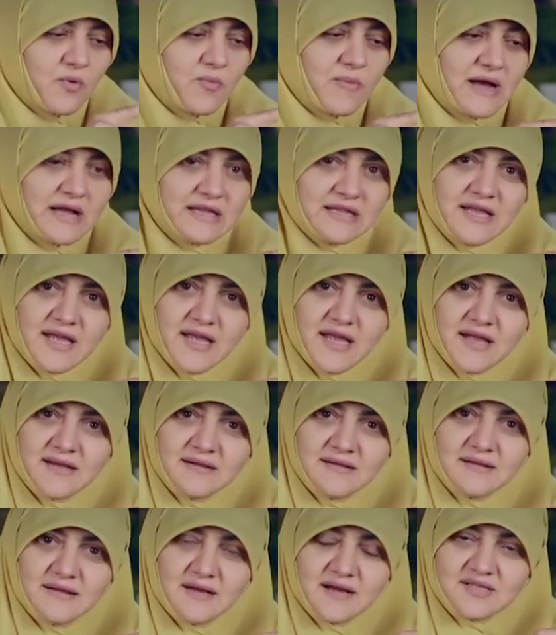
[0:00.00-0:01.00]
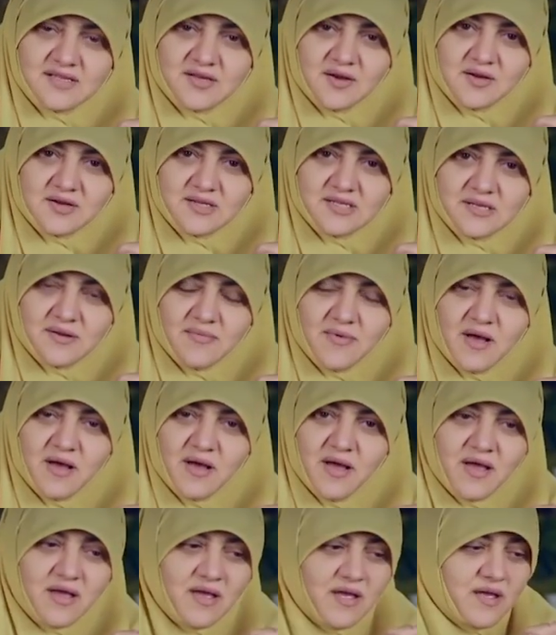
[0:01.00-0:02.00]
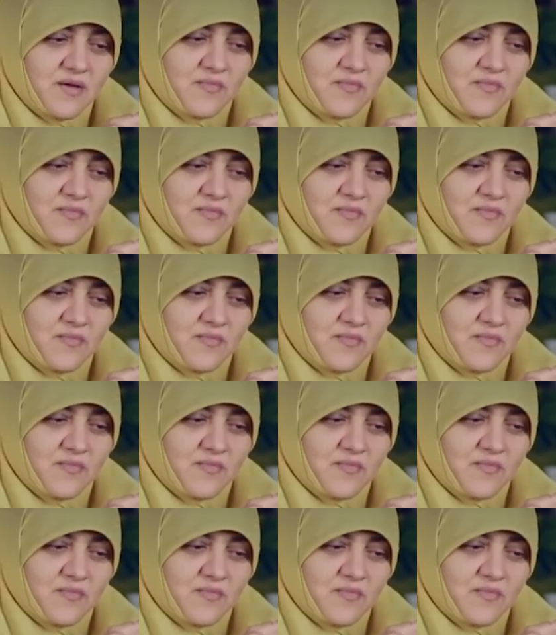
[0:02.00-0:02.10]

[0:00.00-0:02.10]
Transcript: وبعدين اذكار الصباح